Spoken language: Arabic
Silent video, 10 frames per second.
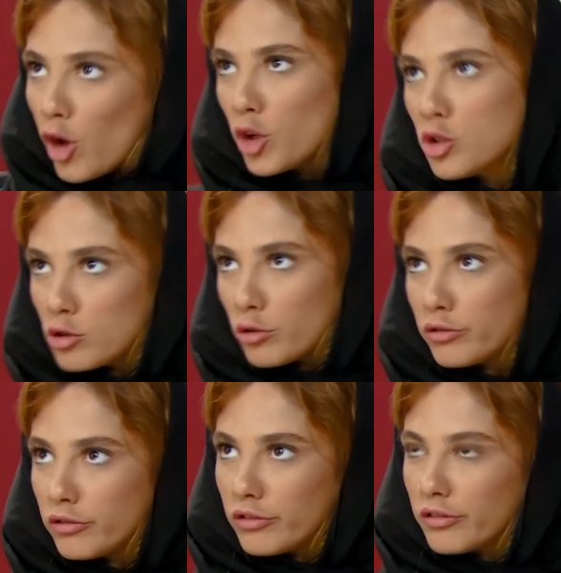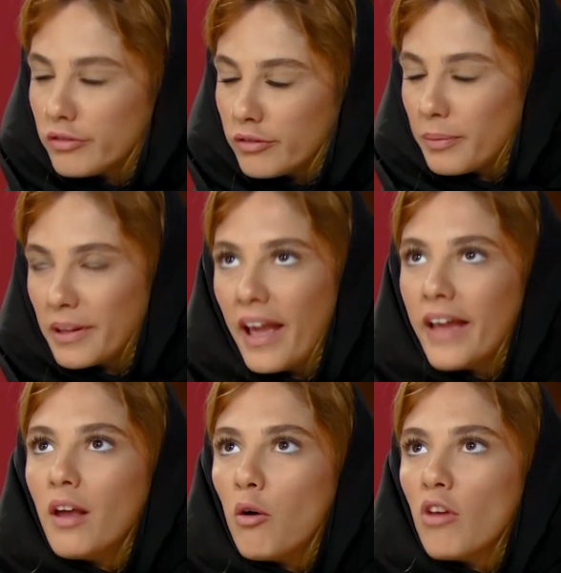اشرط إيه ما انت
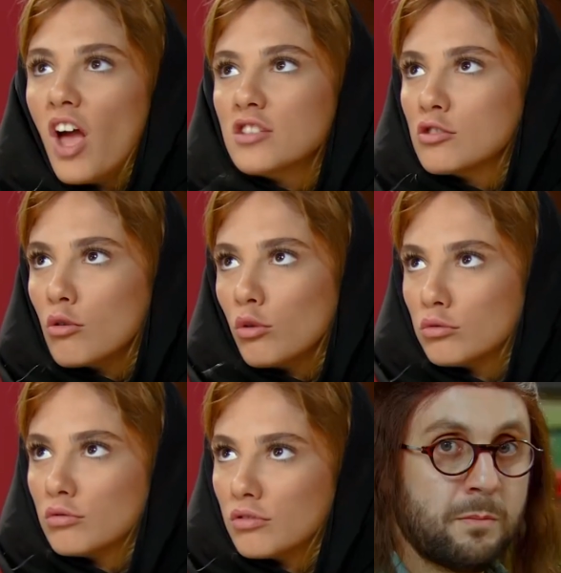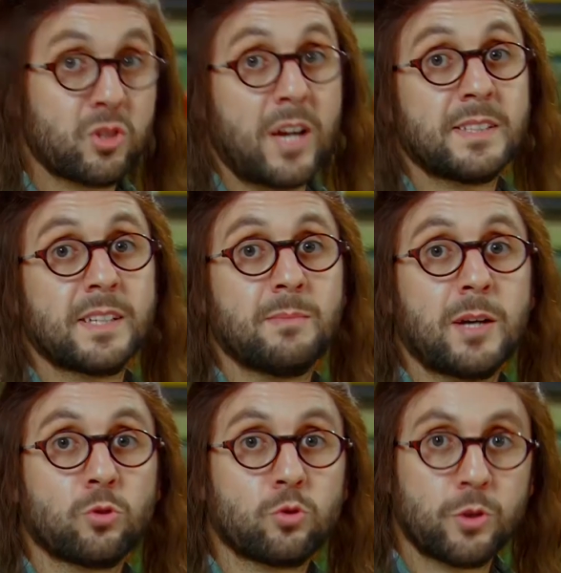حياتك كلها شروط مش عايز اسمع
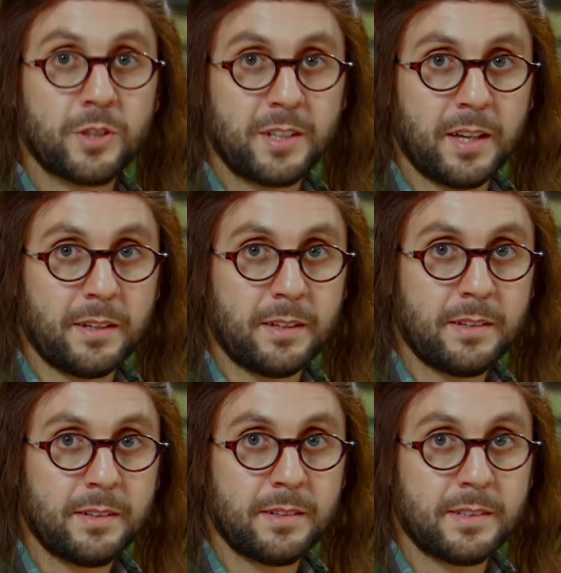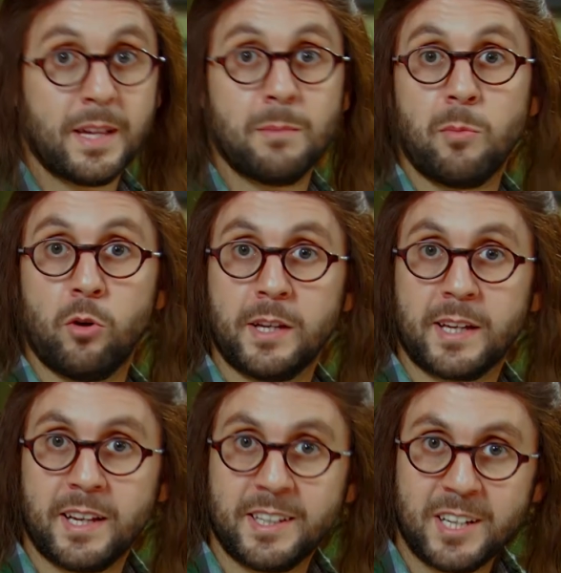دكتور دي تاني زي ما بقول
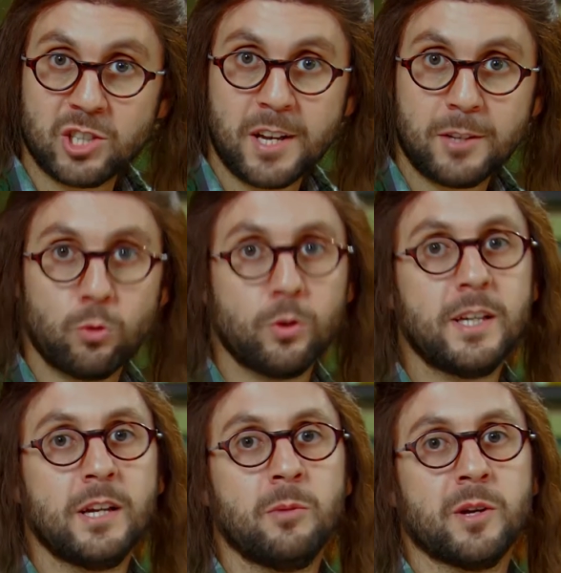لك يا ناتاشا تقولي لي يا